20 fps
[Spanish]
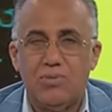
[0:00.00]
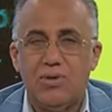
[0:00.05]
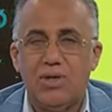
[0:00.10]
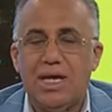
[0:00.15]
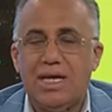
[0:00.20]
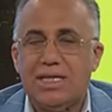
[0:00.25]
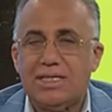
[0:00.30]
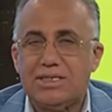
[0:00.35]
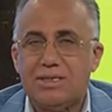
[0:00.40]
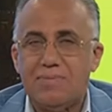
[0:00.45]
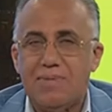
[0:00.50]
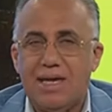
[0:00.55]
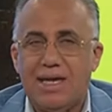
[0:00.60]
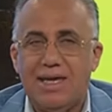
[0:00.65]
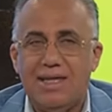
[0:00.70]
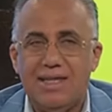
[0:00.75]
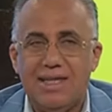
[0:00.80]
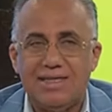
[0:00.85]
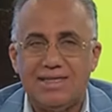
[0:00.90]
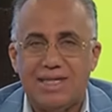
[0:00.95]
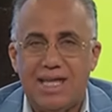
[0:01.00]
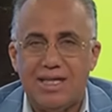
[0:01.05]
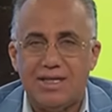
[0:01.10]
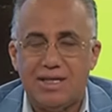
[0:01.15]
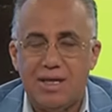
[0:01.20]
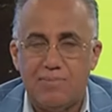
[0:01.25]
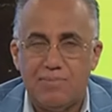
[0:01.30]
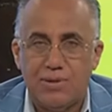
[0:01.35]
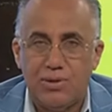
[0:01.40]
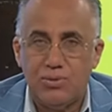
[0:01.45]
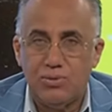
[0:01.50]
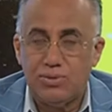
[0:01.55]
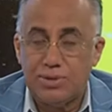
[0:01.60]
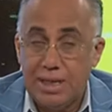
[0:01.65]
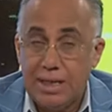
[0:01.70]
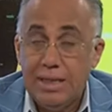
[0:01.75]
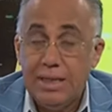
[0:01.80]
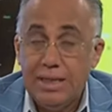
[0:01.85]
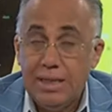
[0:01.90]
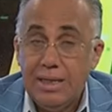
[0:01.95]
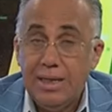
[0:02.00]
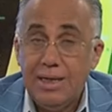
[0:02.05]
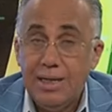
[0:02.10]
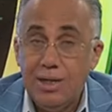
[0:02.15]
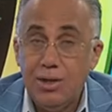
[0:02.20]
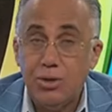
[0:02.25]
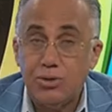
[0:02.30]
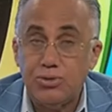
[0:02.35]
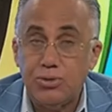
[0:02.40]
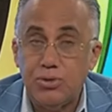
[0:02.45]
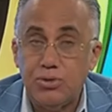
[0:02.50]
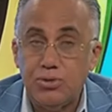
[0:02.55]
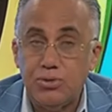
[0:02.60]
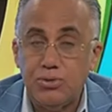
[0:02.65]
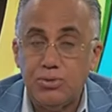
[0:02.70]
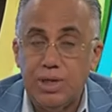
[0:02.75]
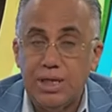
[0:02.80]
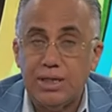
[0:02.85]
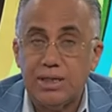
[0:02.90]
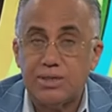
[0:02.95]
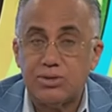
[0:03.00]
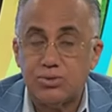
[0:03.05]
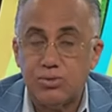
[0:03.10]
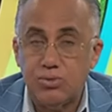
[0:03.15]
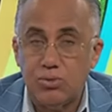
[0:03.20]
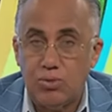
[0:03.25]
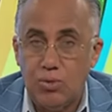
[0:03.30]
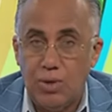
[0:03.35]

porque es que se me quedan tantas preguntas. El doctor Yunen es un